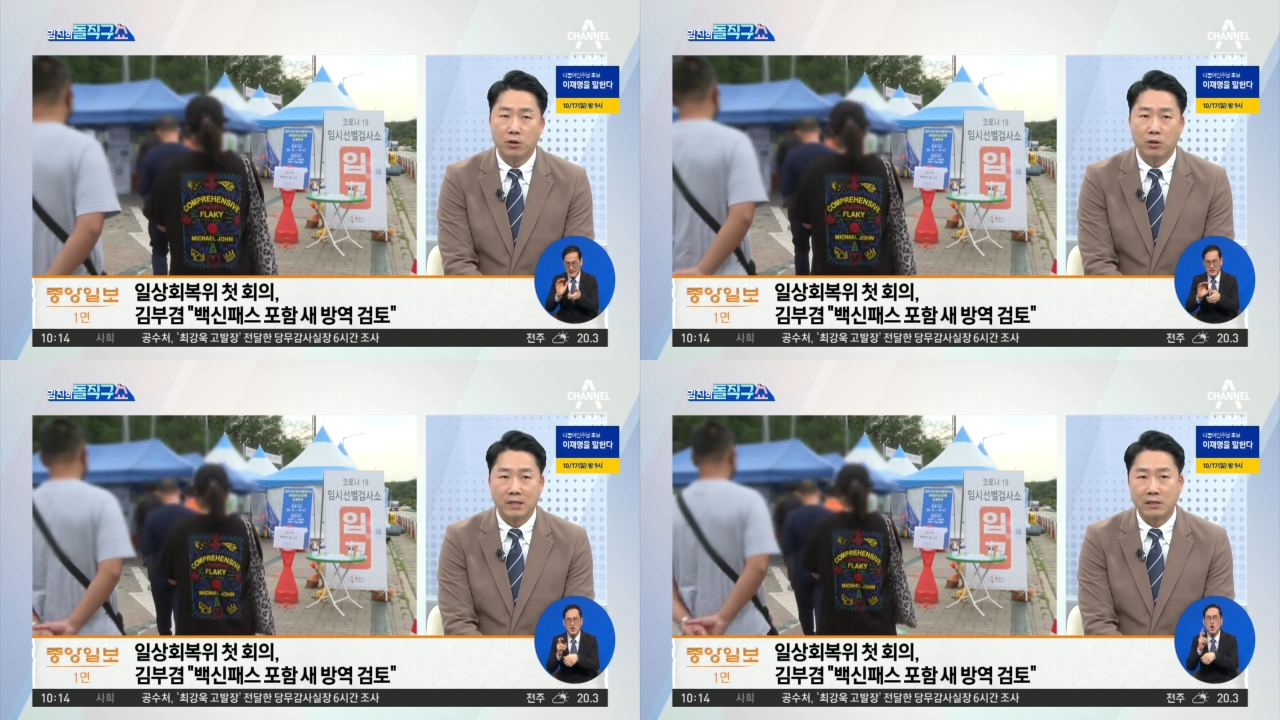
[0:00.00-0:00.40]

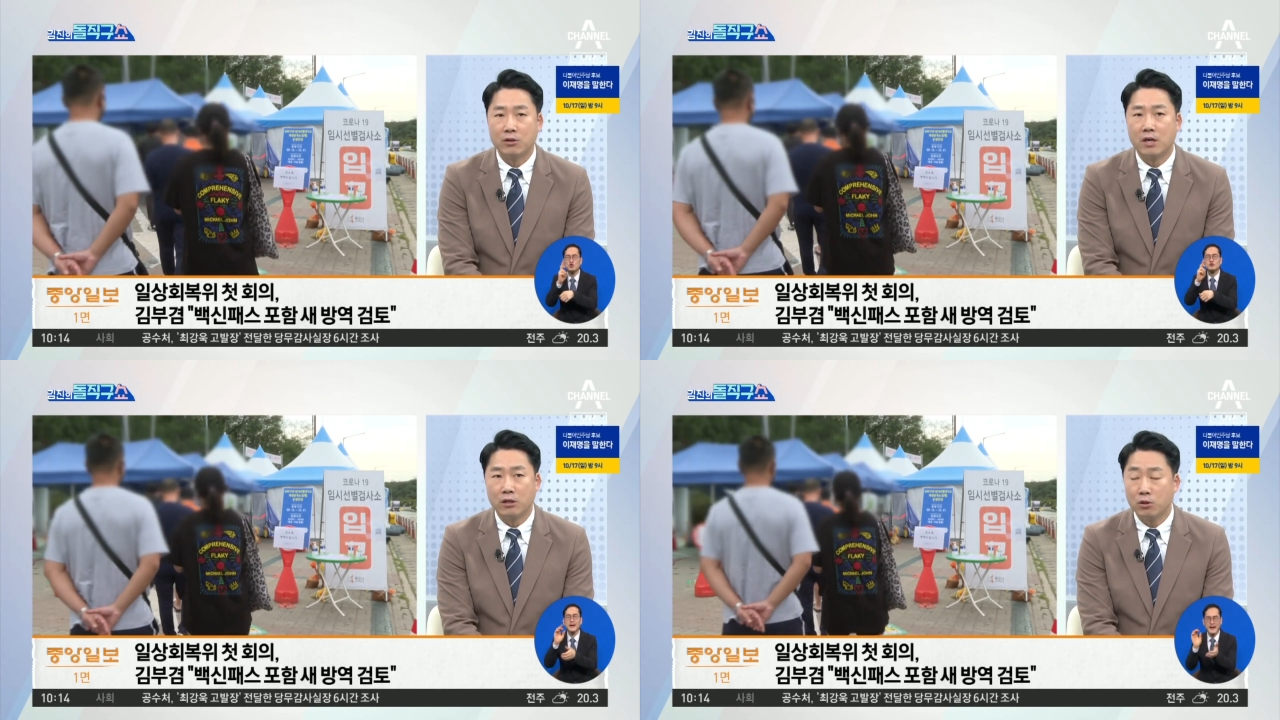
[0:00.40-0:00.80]
어,
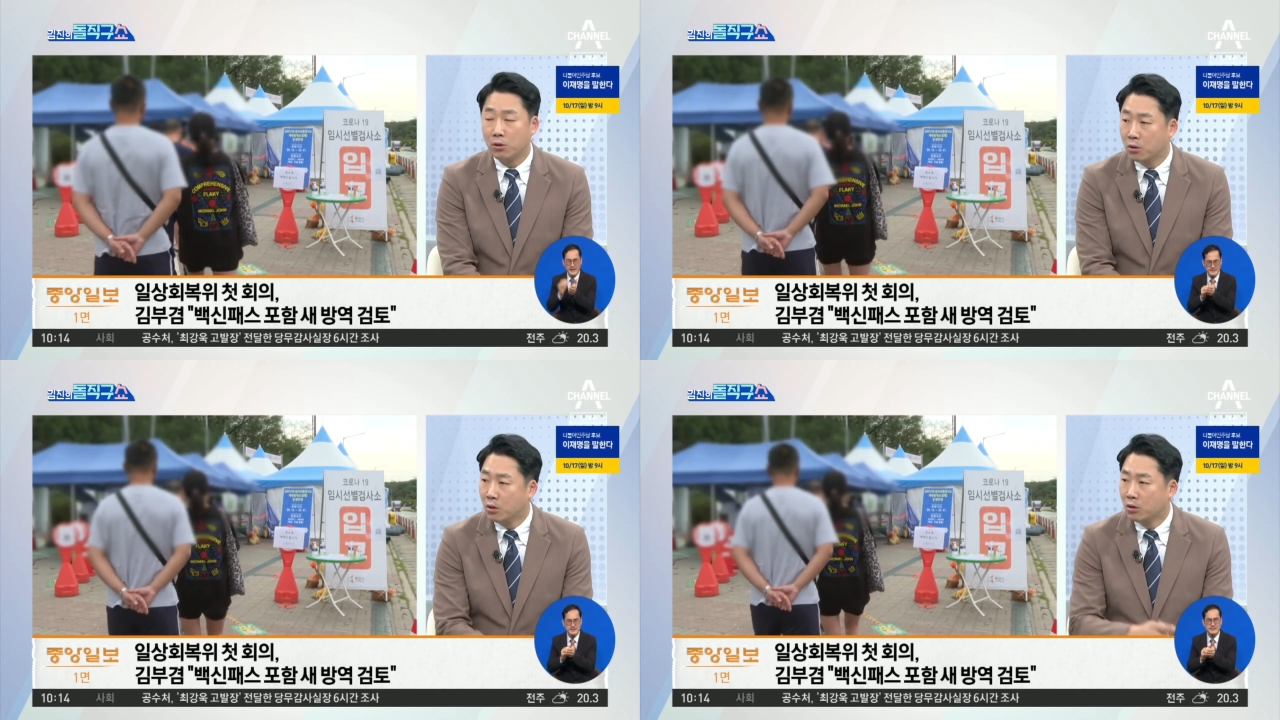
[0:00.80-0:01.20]

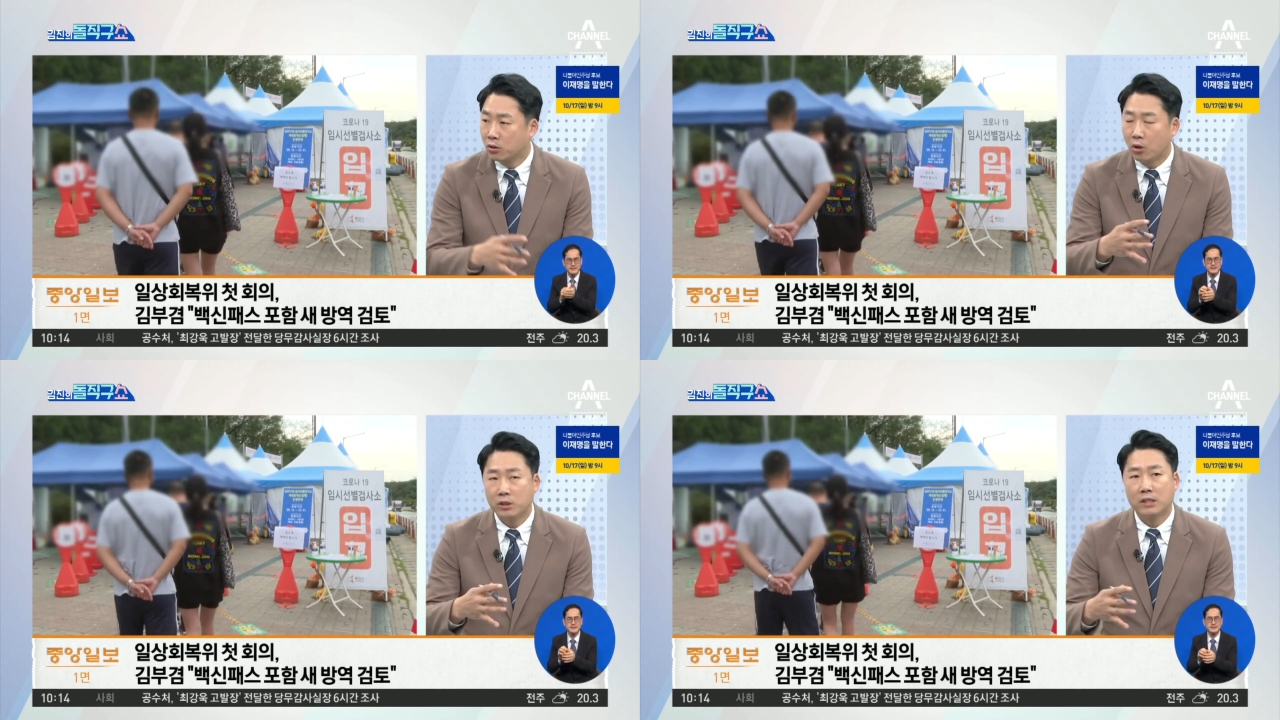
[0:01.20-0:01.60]
자정까지로
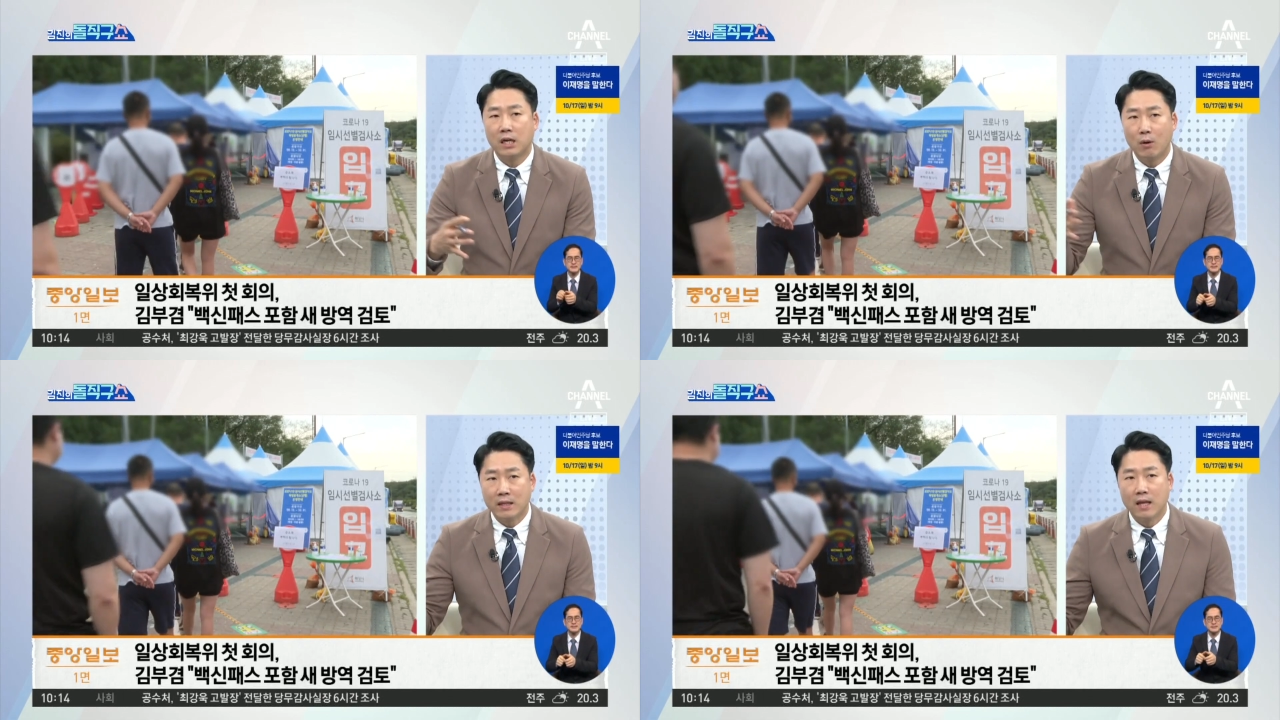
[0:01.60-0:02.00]
더
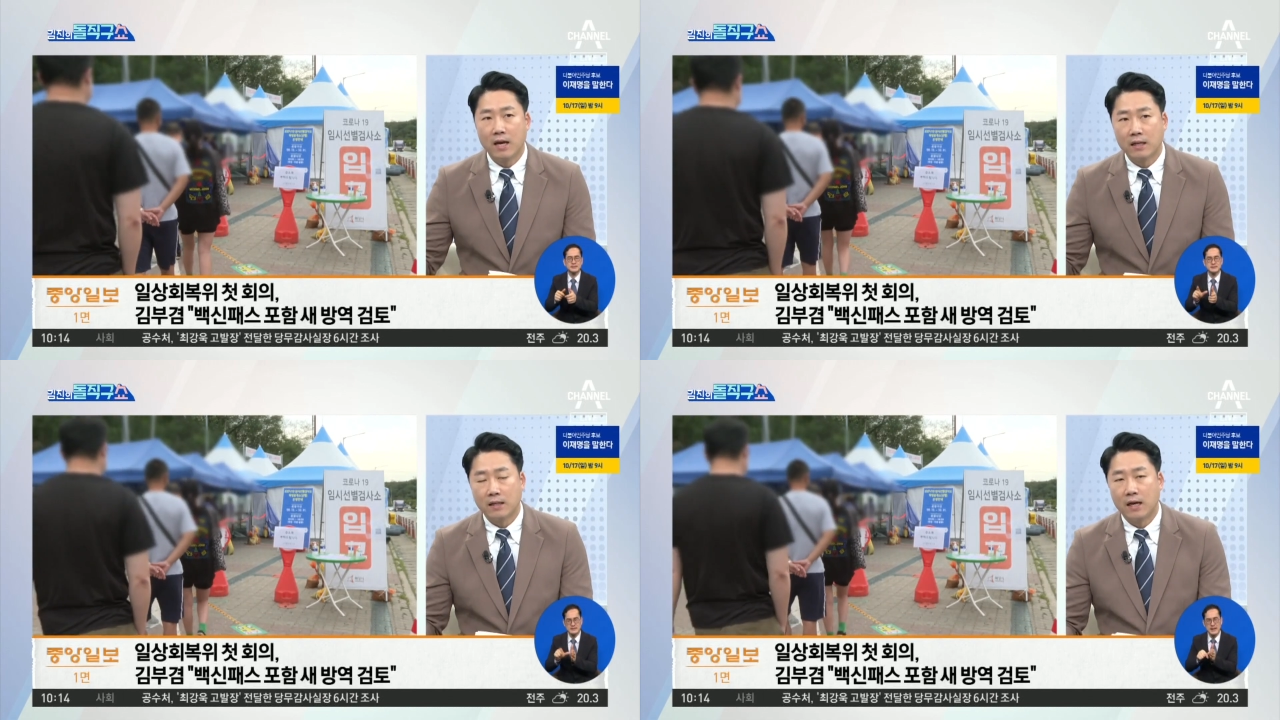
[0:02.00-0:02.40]
시간을
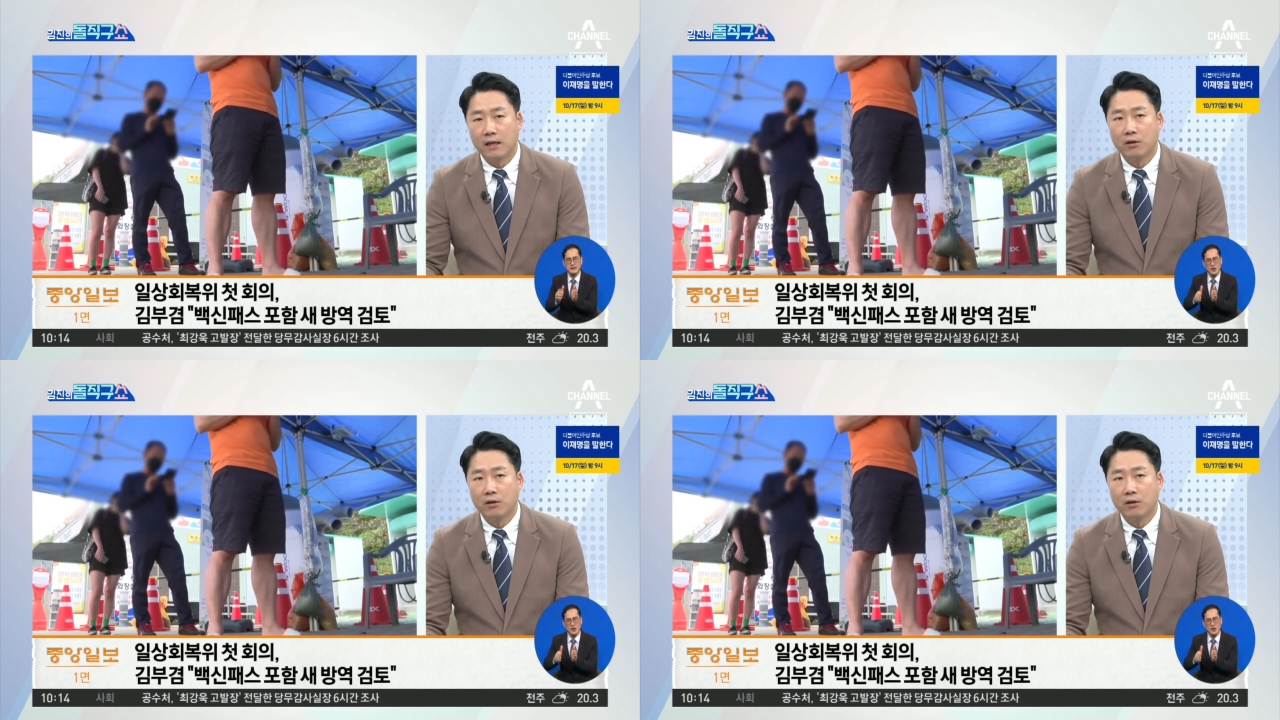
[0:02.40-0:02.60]
확대하겠다.